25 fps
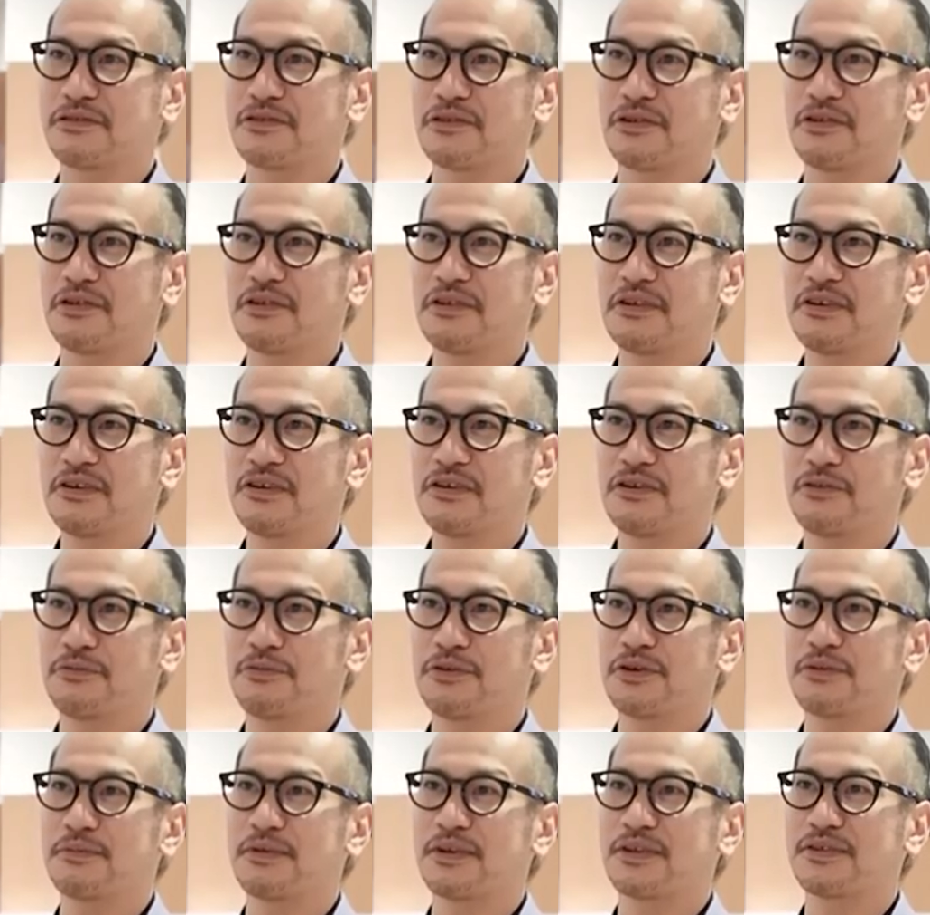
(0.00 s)
ると
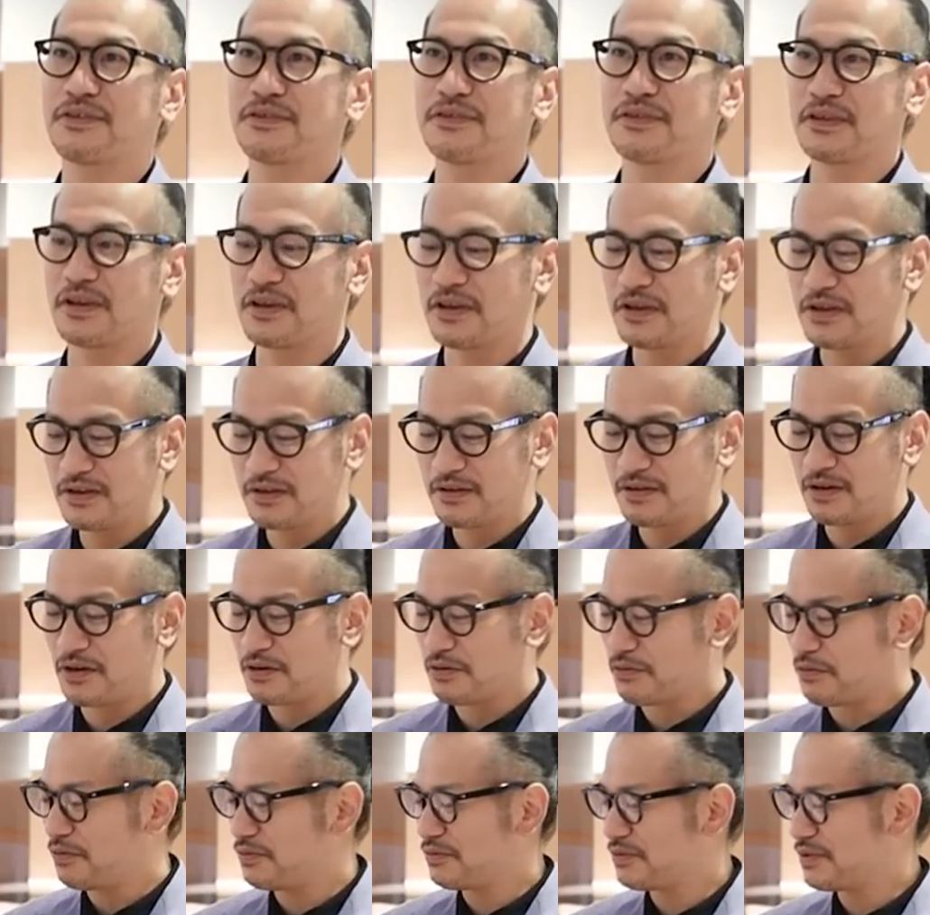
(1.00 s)
思いますんで、うん、あ
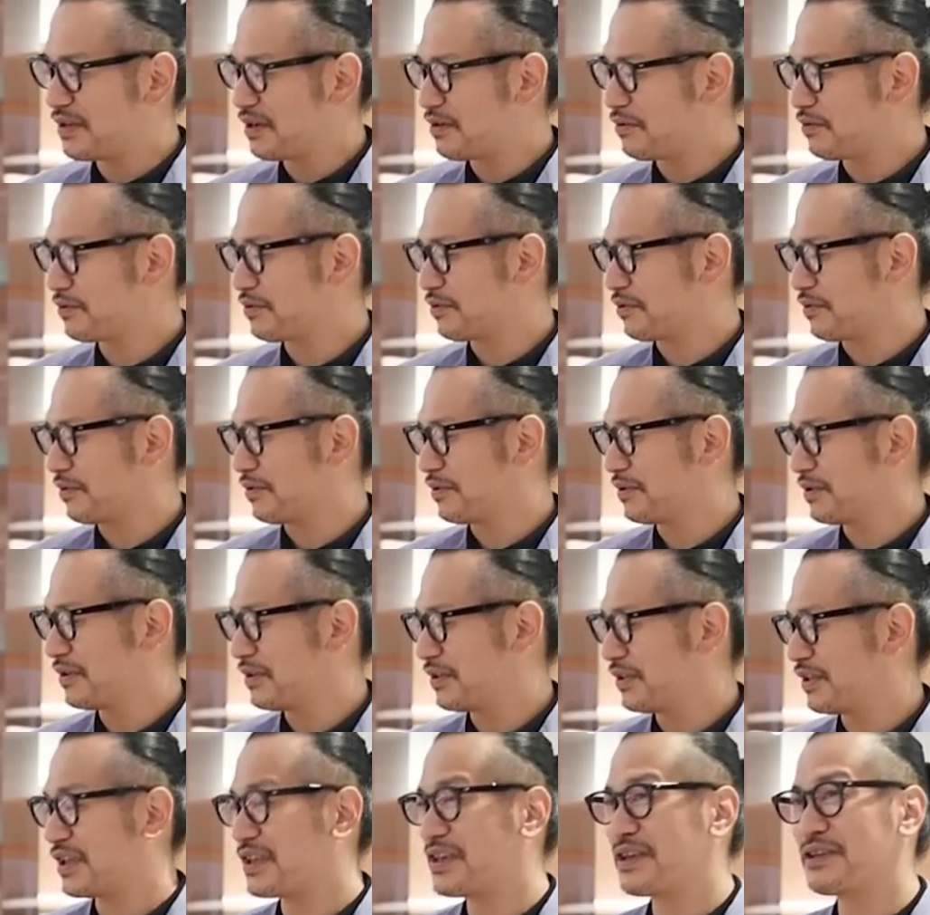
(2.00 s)
こんなこと
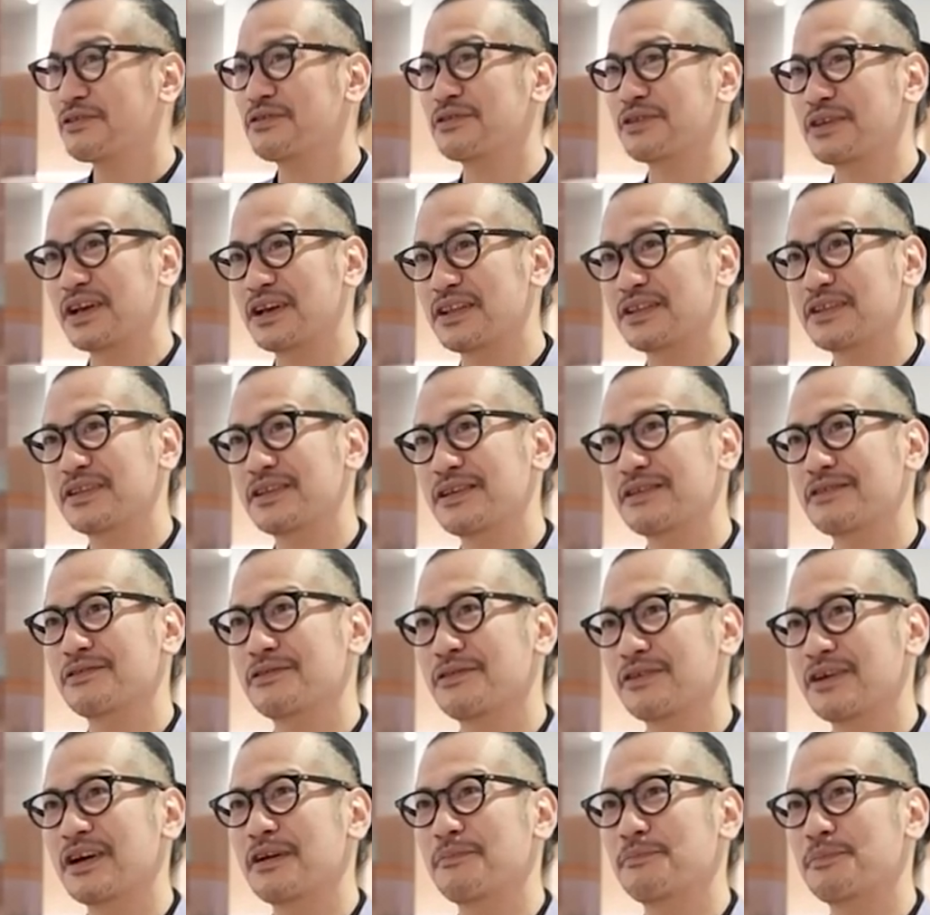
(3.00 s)
できるんやっていう
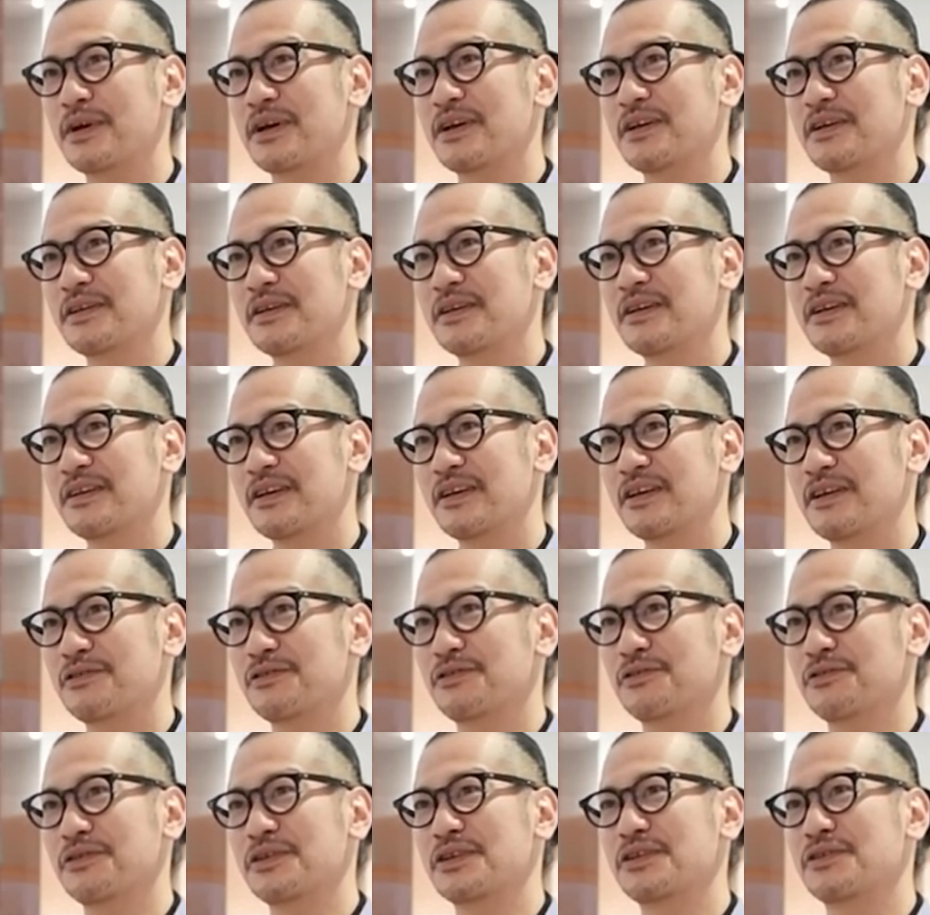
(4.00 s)
のがやっぱけ
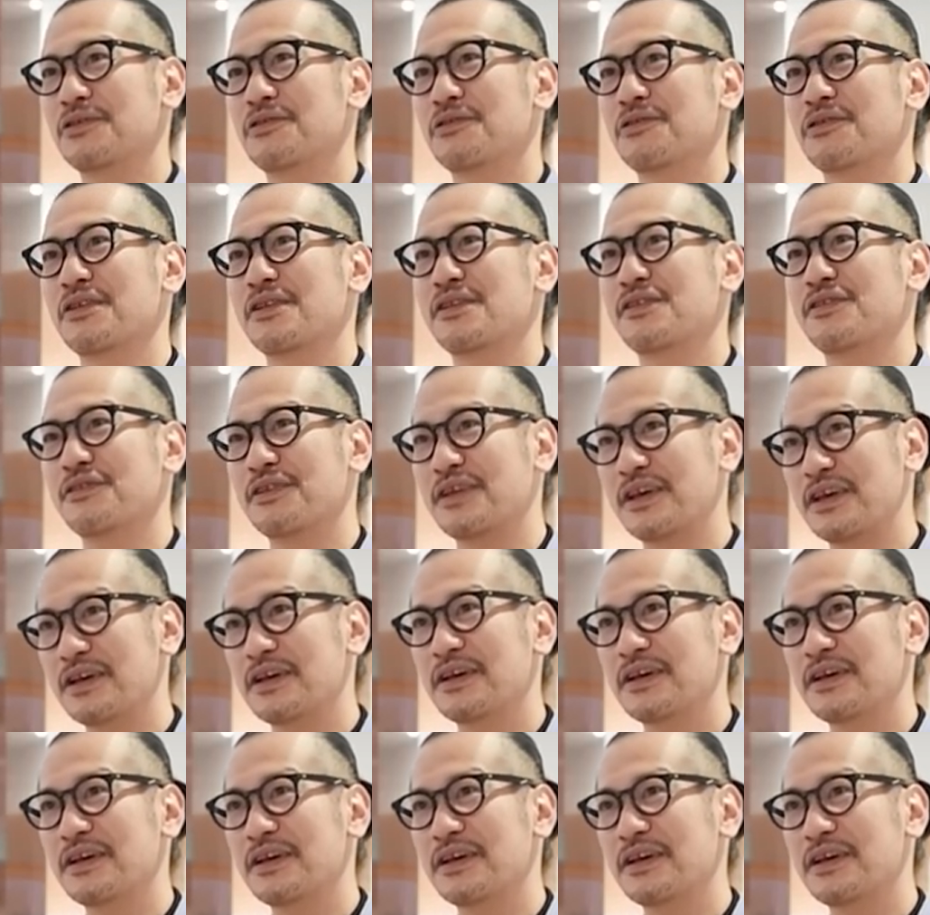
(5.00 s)
るののいいところですよね